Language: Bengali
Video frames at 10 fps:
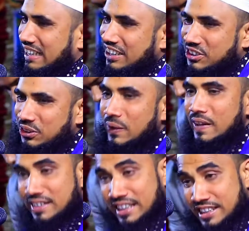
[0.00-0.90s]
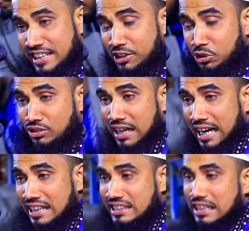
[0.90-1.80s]
না কিছু কিন্তু
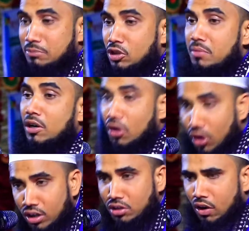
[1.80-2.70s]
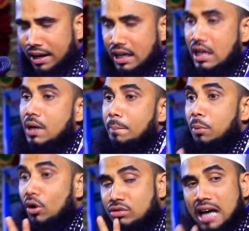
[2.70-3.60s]
যারা ইসলাম ধর্ম গ্রহণ করে
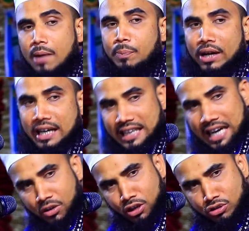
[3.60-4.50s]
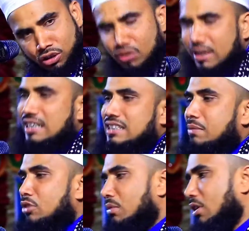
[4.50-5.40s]
বোঝার পরে জ্ঞান অর্জন করে
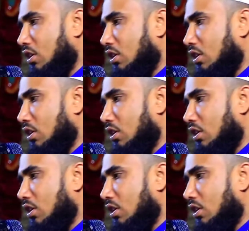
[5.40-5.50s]
ইসলাম ধর্ম